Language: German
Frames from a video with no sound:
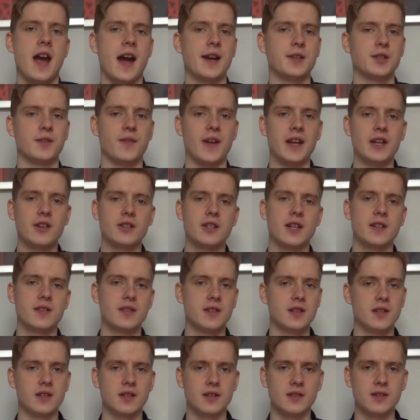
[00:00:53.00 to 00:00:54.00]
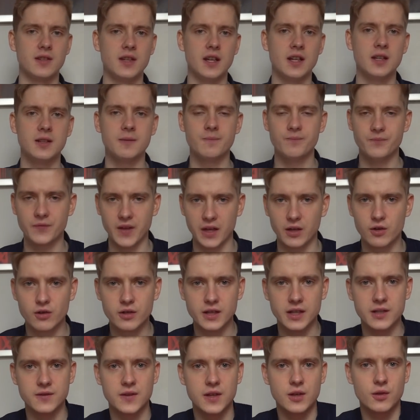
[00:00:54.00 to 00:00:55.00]
Also, wenn euch das nicht interessiert, dann guckt
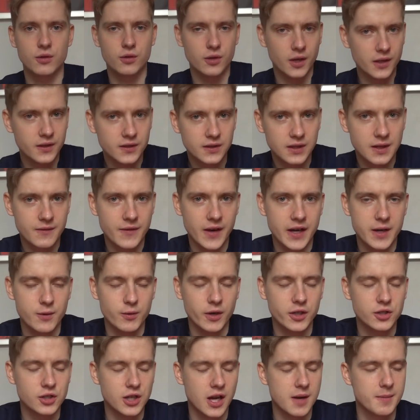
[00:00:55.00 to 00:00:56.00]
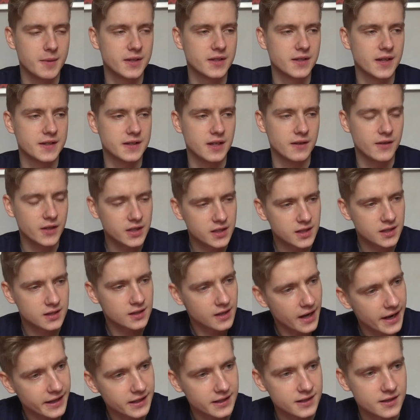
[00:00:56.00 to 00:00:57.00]
das Video trotzdem, weil die Watchtime ist sehr, sehr wichtig.
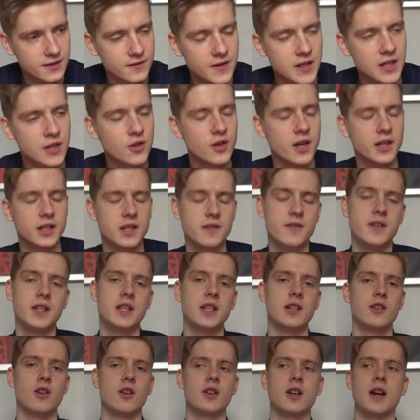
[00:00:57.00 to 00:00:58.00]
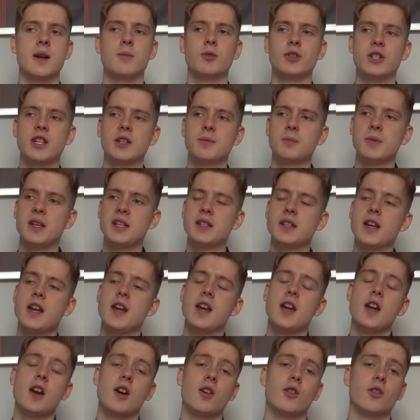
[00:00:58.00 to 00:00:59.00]
Like das Video, aktiviert die Glocke, abonniert mich.
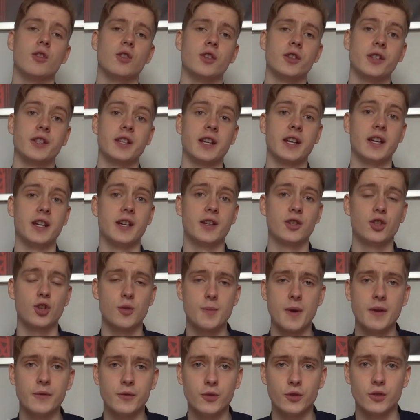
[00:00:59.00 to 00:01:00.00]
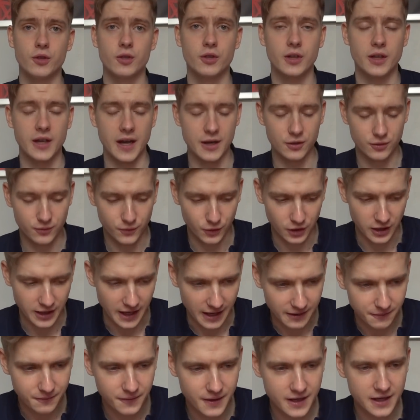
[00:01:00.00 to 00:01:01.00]
Und äh, schon mal für, also für den
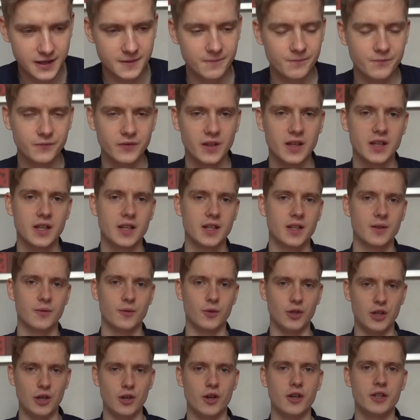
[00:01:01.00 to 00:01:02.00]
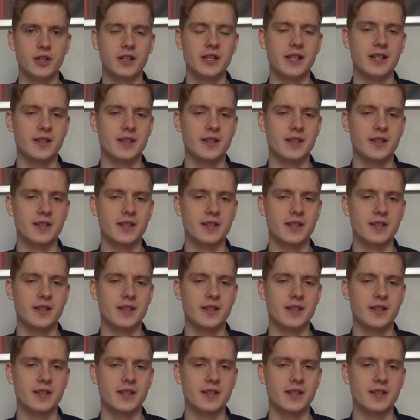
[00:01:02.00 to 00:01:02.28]
Anfang für die Leute, die